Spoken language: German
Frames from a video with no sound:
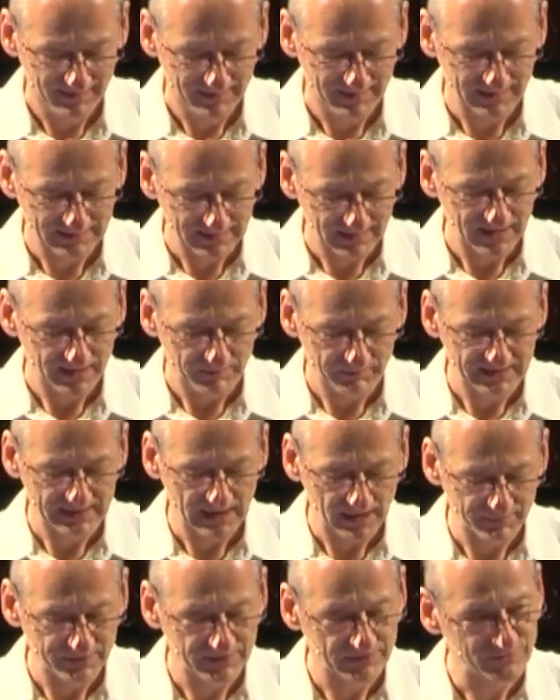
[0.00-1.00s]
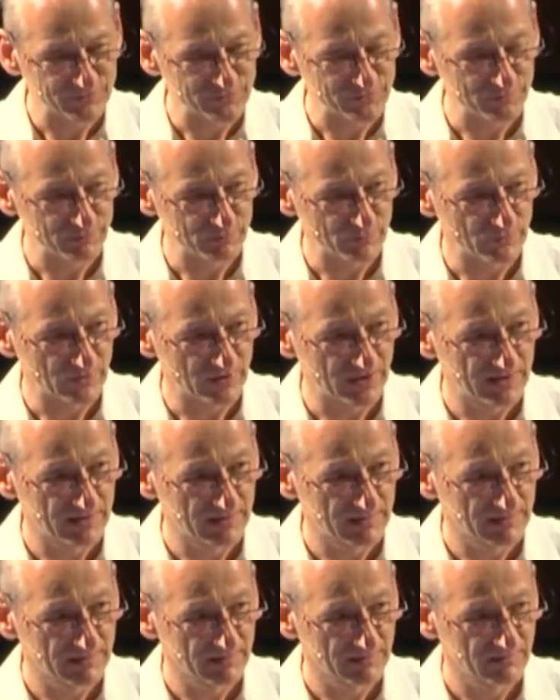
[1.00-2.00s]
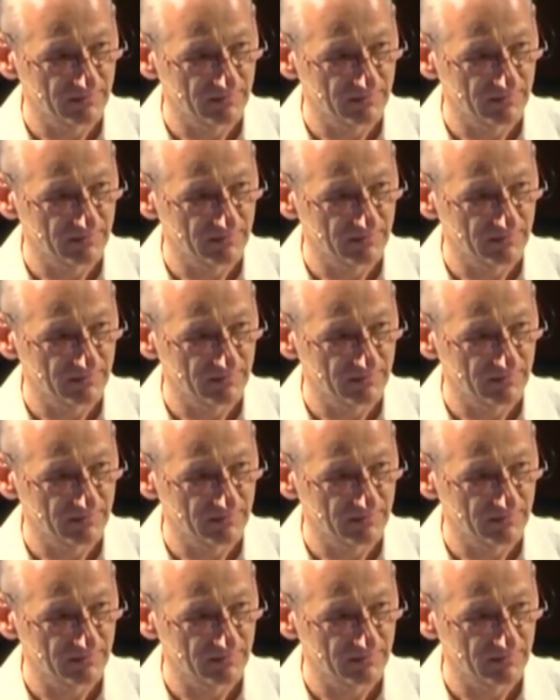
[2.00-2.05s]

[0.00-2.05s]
das Leben selbst zu spüren,